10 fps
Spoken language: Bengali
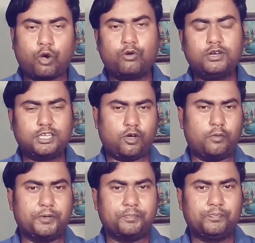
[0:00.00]
তখন কি
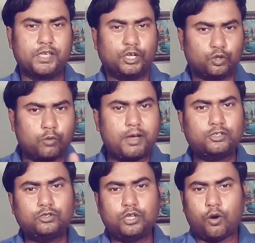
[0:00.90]
হবে
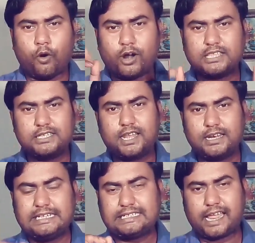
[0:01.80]
তোমার যদি
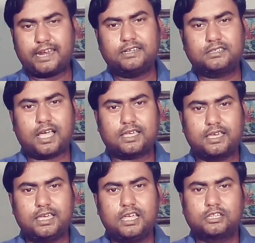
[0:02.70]
অরিজিনালি ট্যালেন্ট থাকে